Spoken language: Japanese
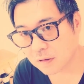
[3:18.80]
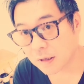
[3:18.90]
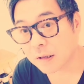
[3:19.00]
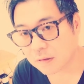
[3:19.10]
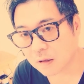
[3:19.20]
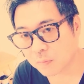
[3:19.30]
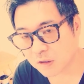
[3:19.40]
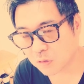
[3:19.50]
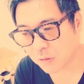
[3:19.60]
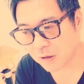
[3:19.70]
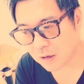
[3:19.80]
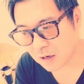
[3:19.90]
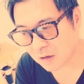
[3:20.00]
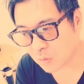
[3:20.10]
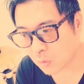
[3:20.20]
じゃないですか。まあ、それが
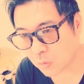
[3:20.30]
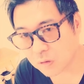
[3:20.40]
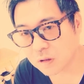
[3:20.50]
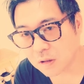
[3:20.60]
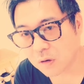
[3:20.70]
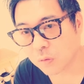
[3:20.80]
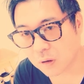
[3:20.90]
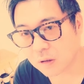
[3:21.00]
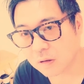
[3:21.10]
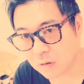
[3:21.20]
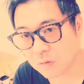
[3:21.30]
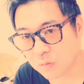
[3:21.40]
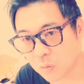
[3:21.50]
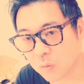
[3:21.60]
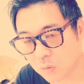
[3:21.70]
なんか心地いいんだろうなっていう
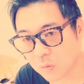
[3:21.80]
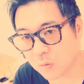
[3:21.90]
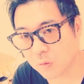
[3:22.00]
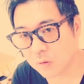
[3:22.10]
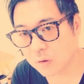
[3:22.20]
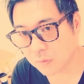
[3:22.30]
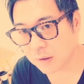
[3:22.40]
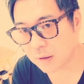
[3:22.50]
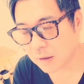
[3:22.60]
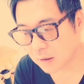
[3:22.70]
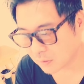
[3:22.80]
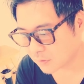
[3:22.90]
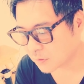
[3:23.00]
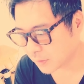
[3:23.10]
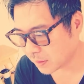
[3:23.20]
ところはあ
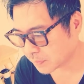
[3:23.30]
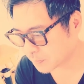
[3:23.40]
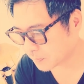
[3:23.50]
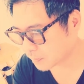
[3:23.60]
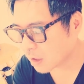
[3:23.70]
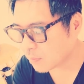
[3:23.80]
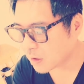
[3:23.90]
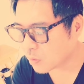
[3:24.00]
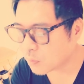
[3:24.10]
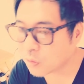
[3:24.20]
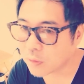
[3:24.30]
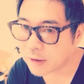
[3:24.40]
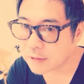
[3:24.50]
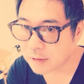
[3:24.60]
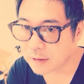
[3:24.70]
るんですよね。あんまりこう儲
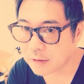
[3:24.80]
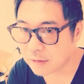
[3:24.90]
かってないっ